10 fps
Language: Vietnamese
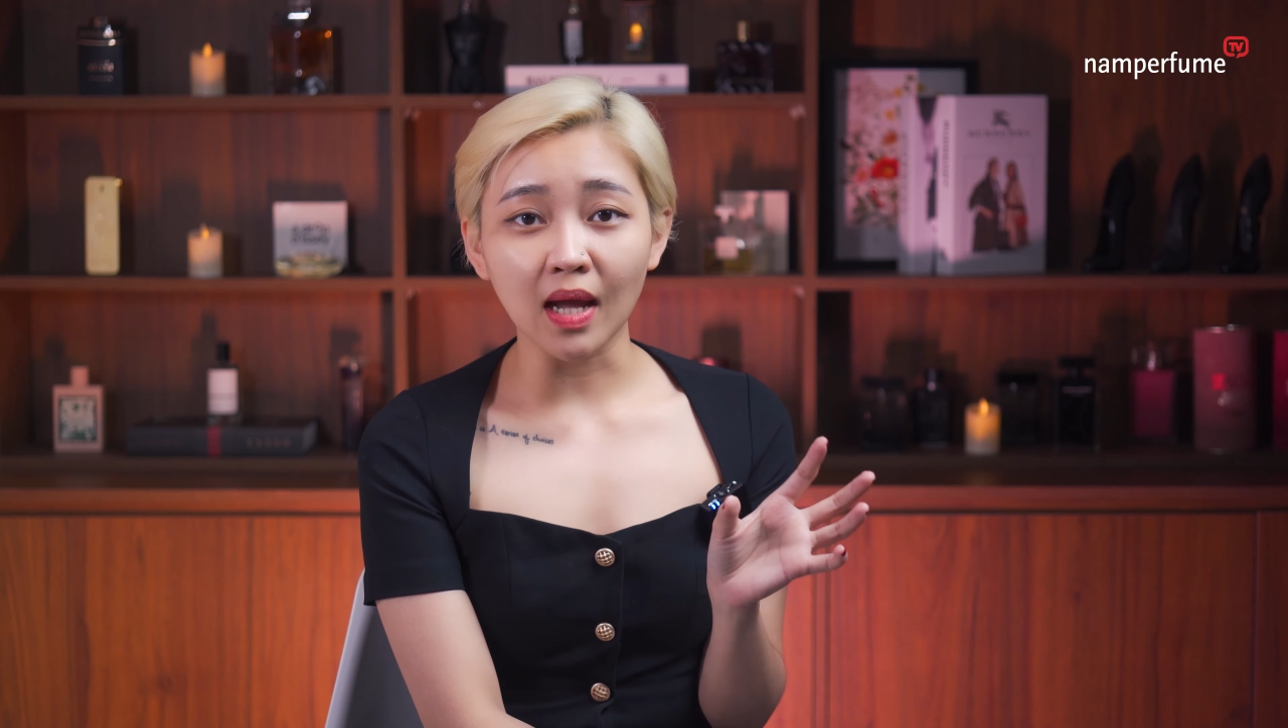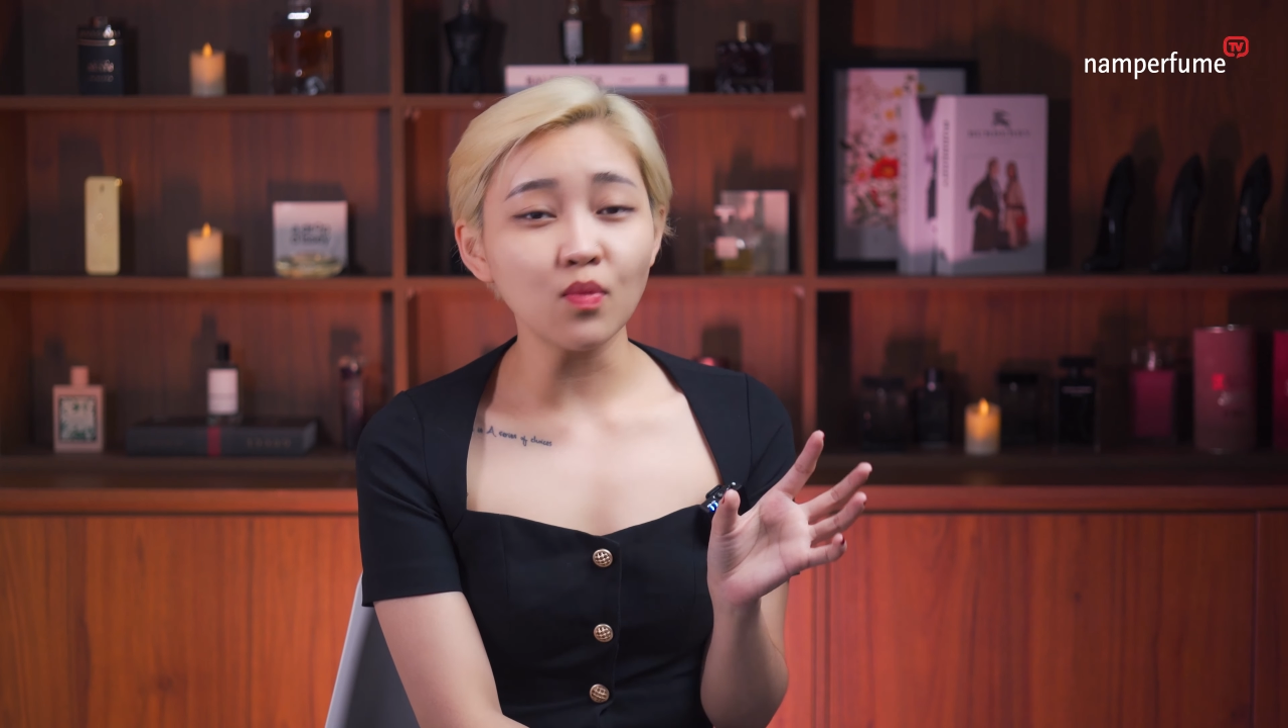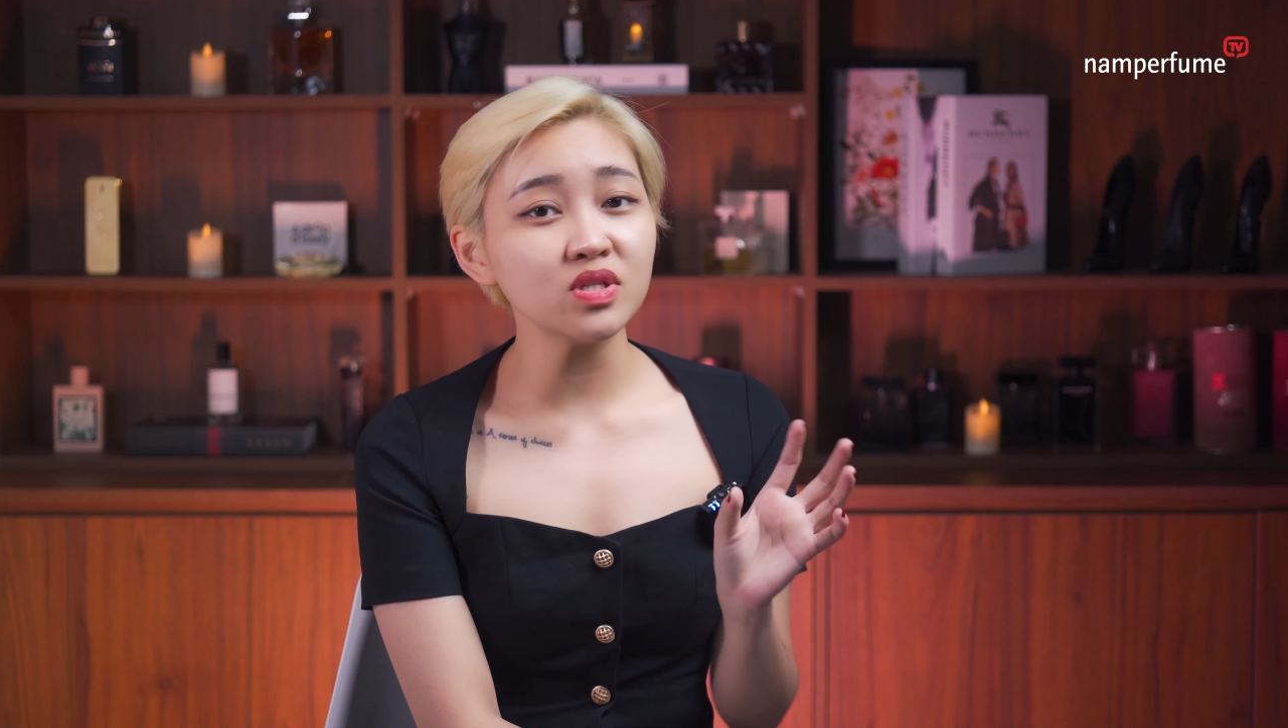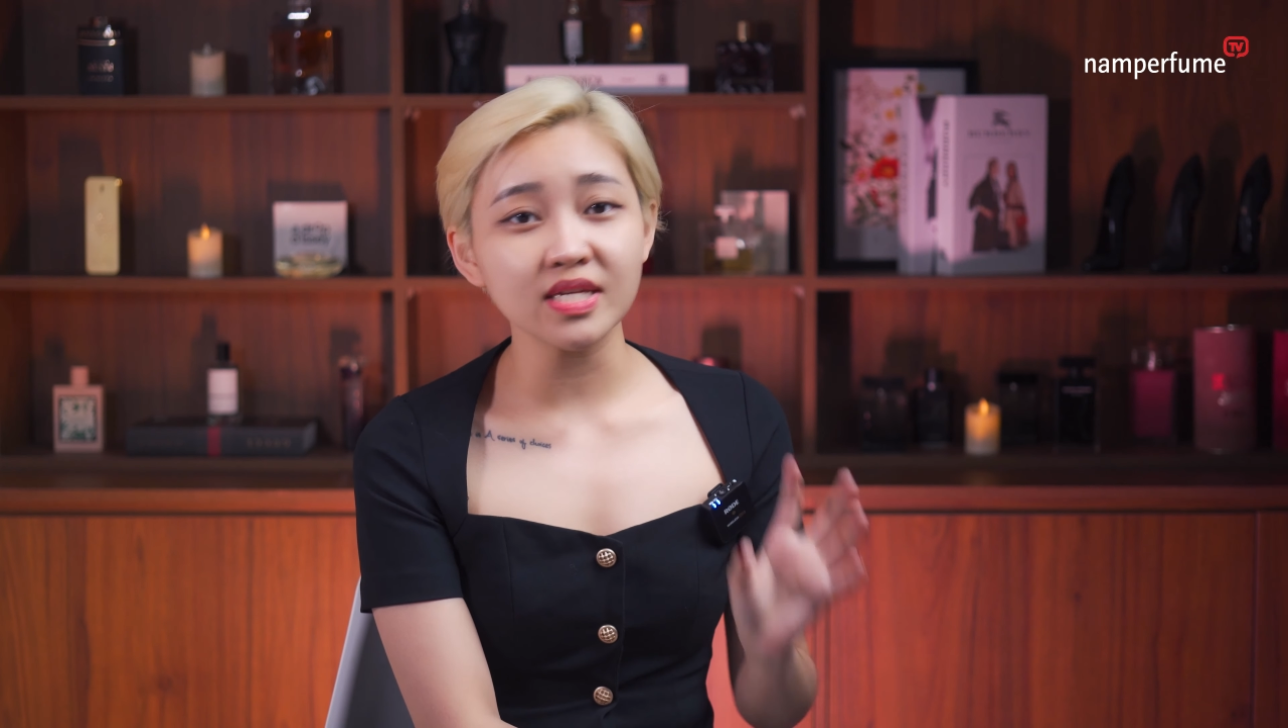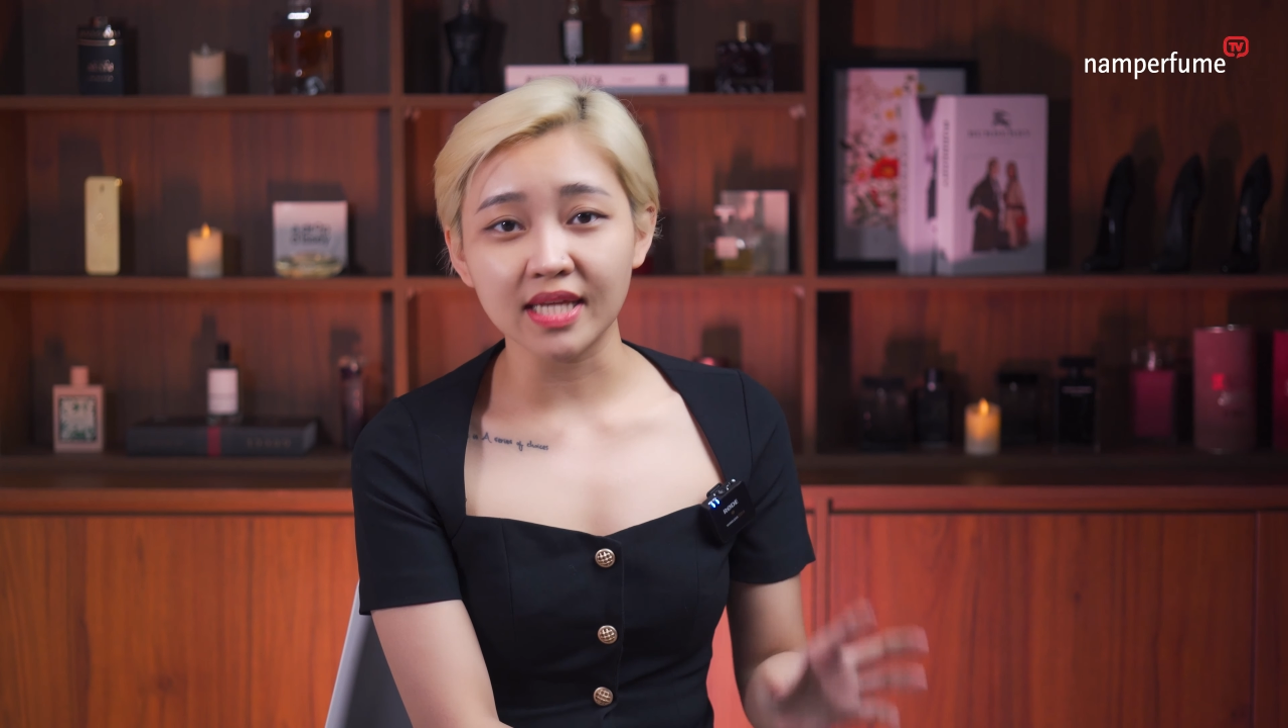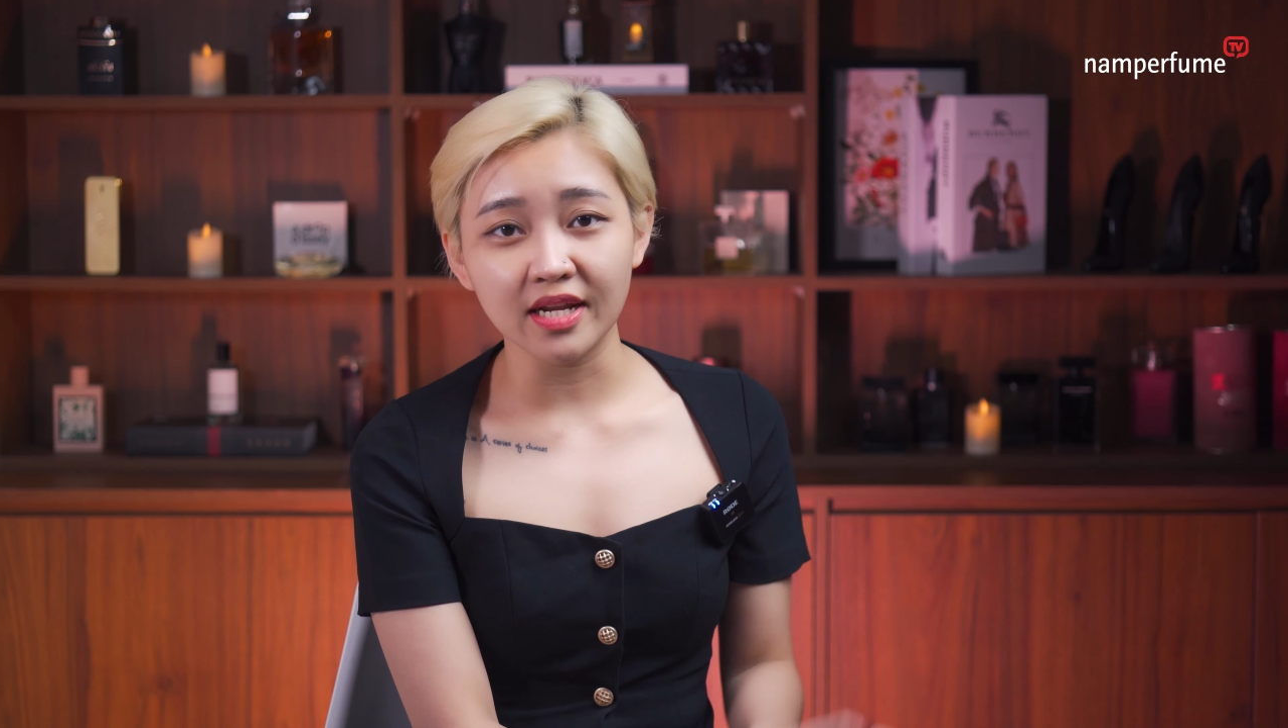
thảo muốn chia sẻ